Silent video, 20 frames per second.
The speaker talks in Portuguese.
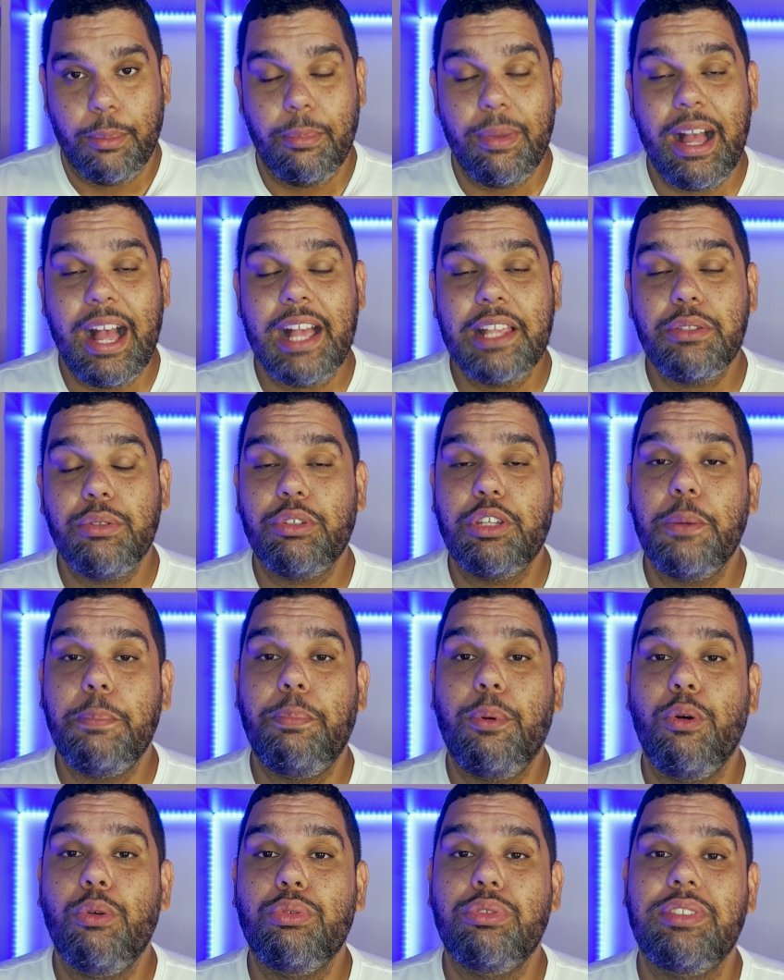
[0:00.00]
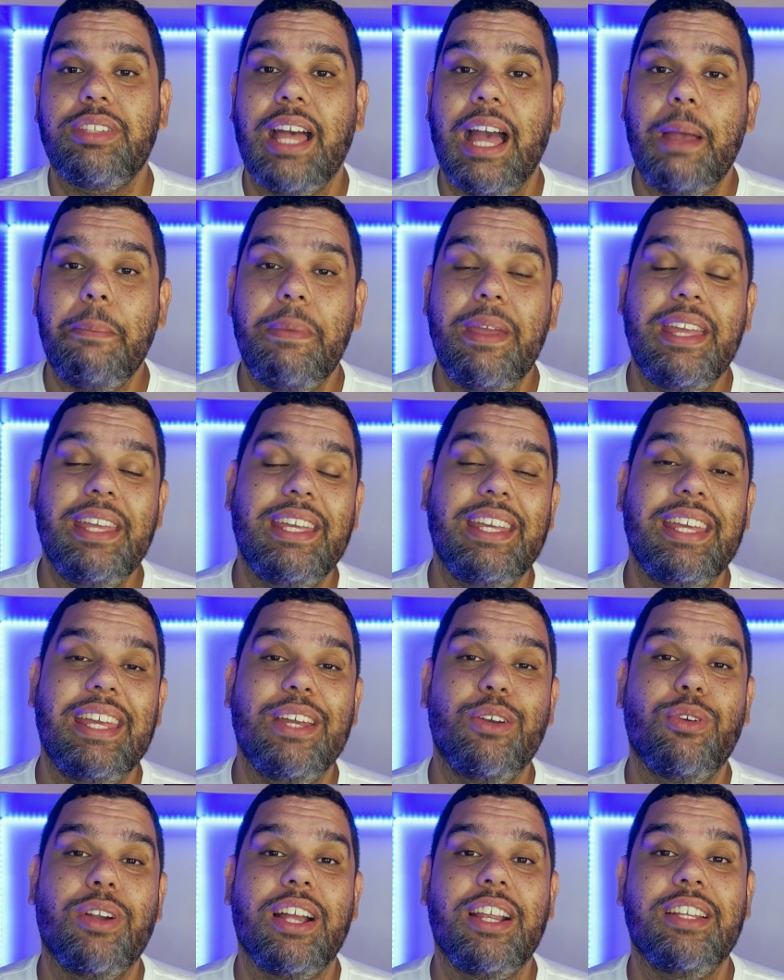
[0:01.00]
Mas o que poucos sabem é
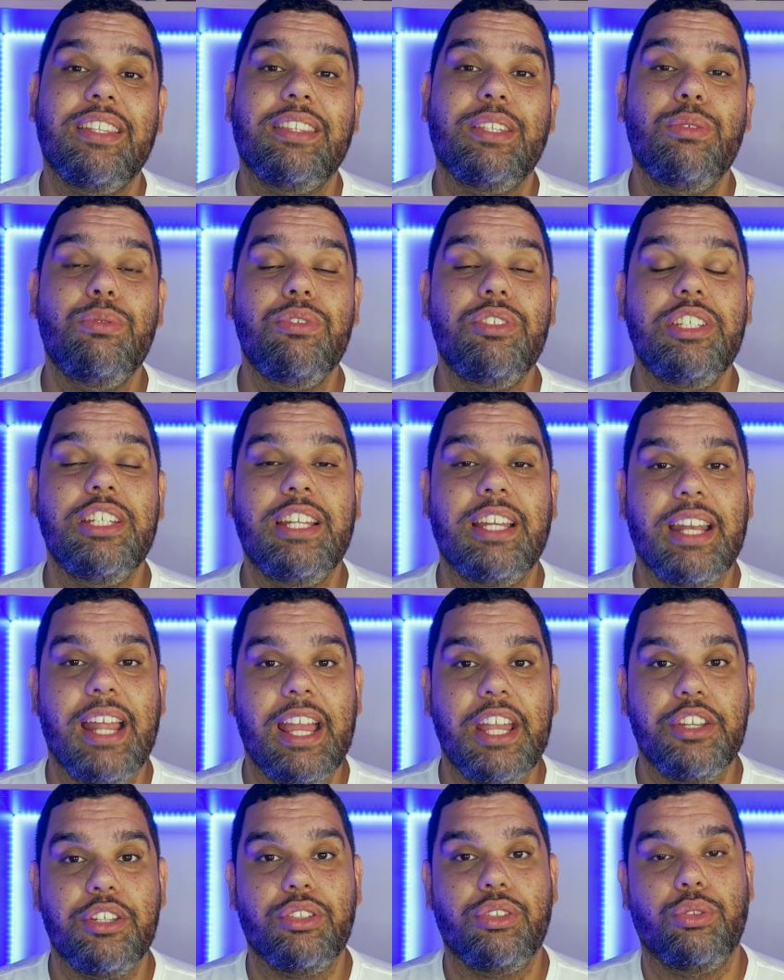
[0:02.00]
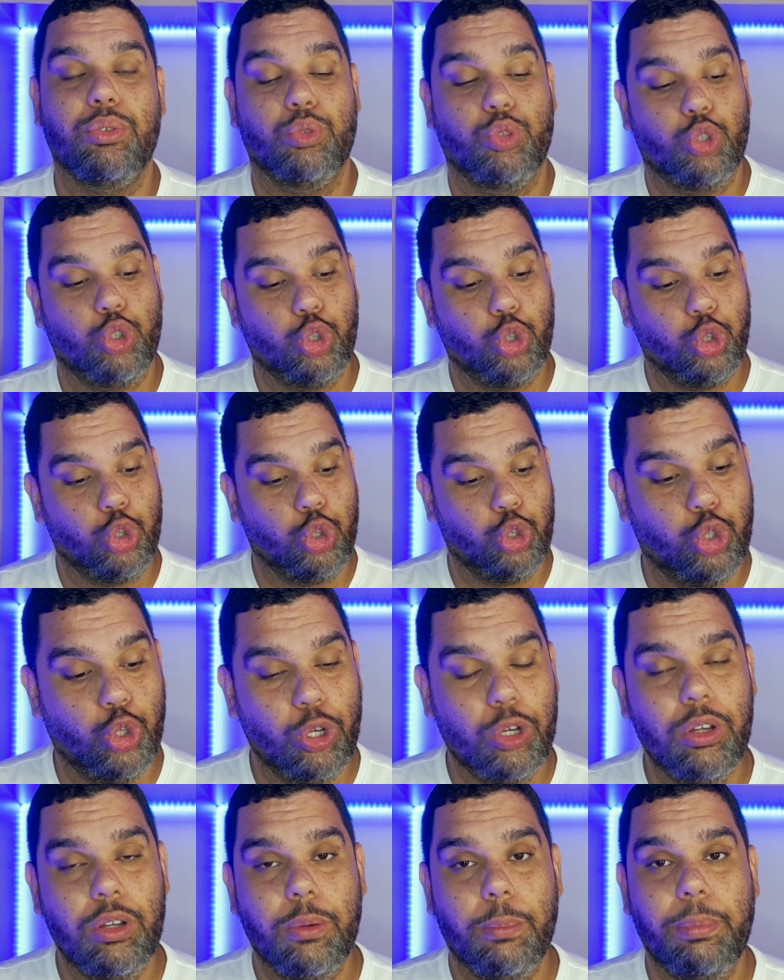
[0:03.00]
que o cartão de crédito
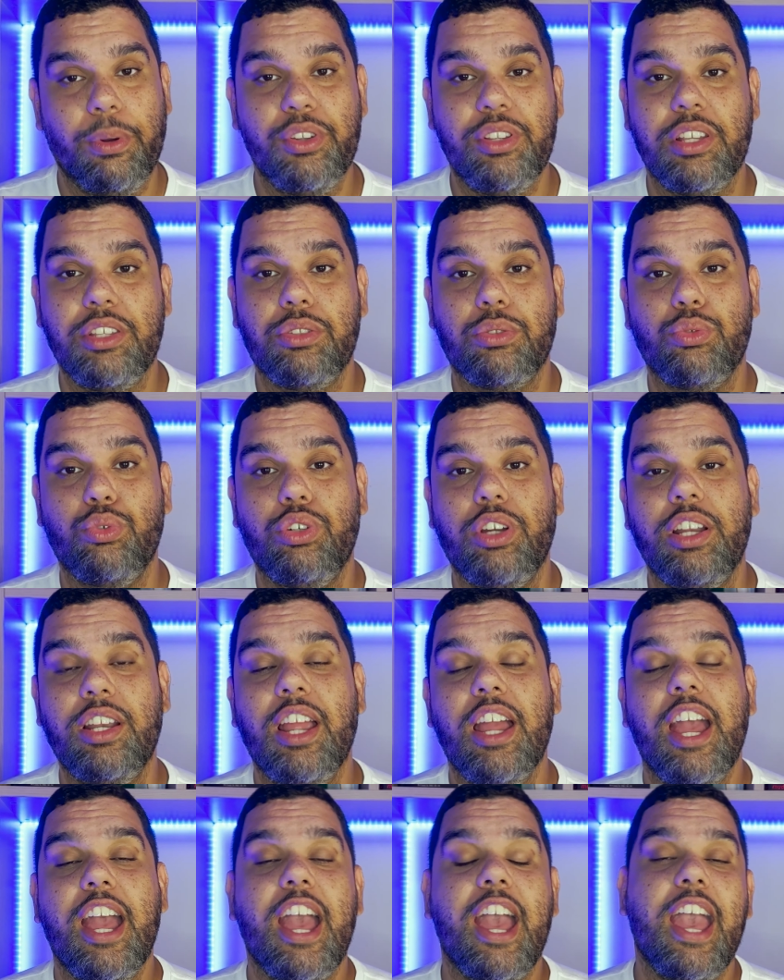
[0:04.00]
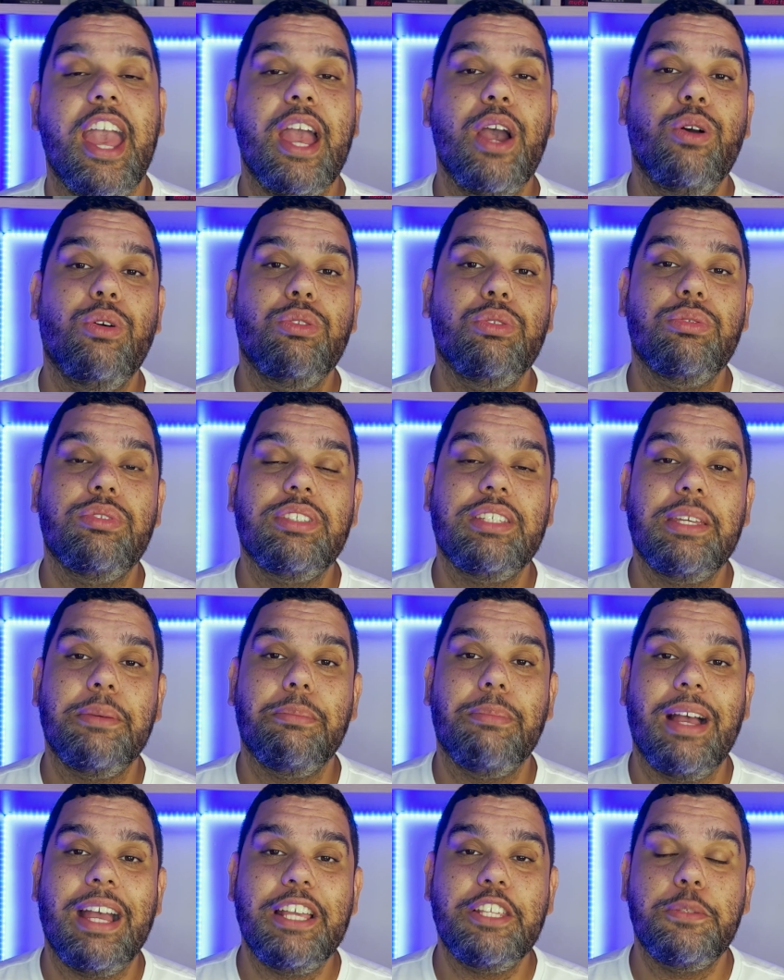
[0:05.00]
do Pão de Açúcar é um dos que
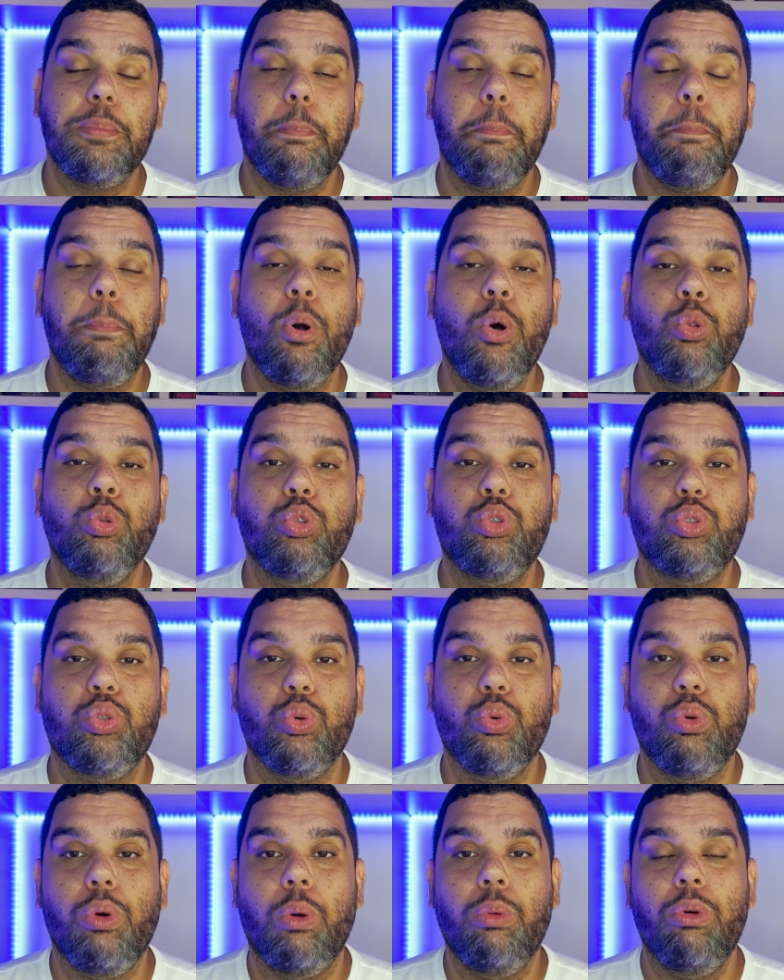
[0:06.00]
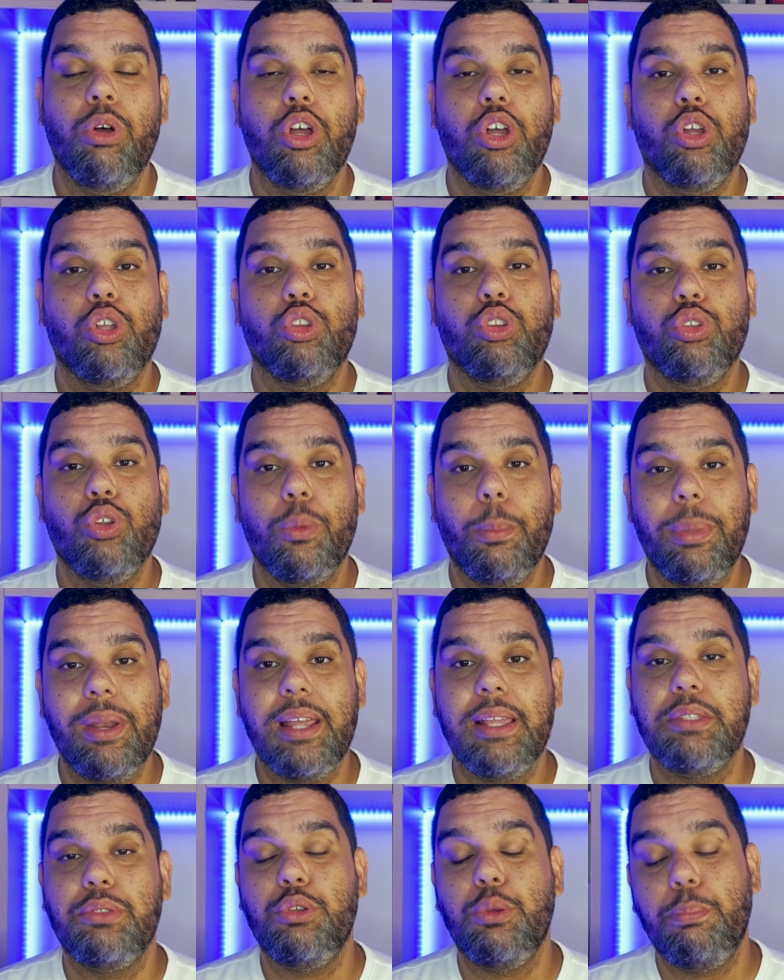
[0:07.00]
mais pontuam no
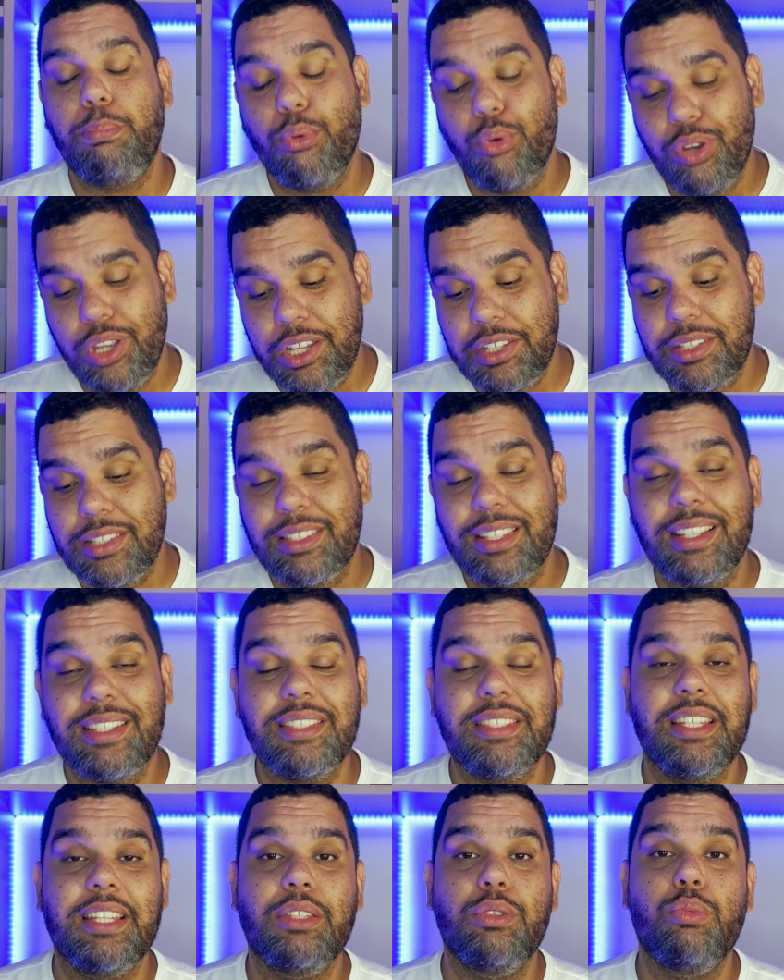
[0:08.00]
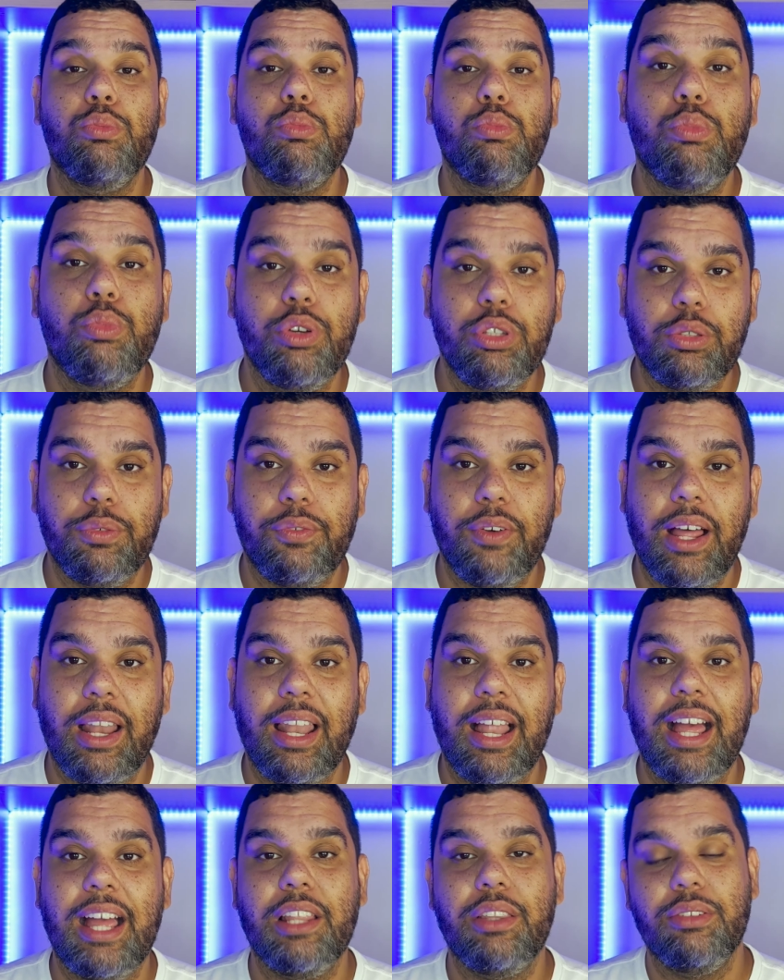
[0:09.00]
Brasil e por isso está sendo muito
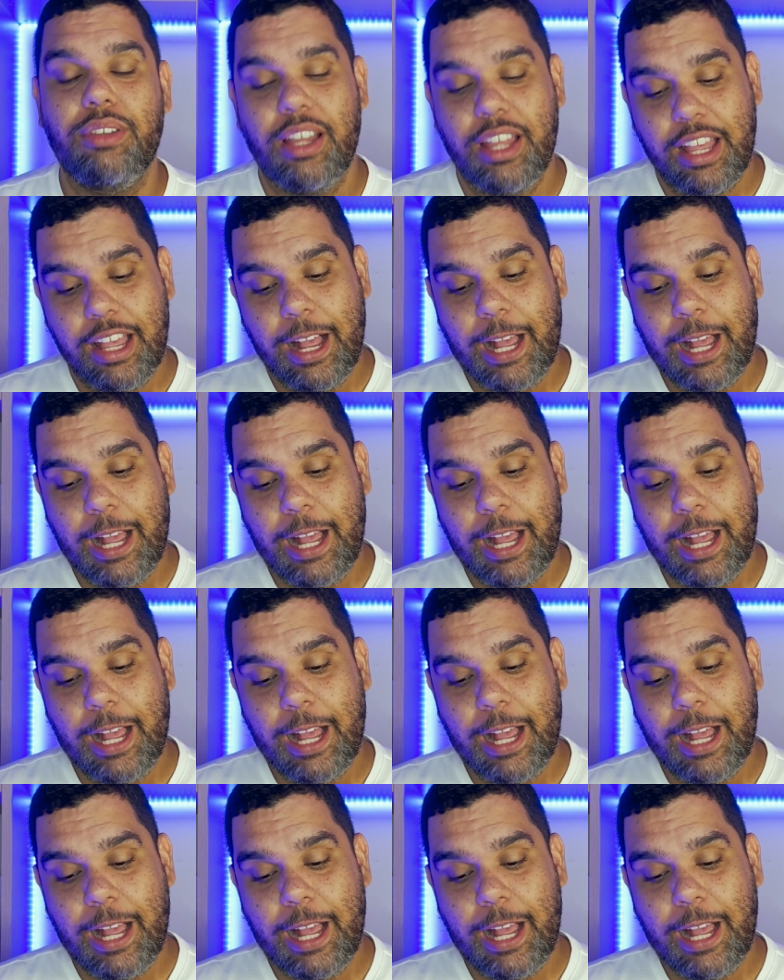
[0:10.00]
falado.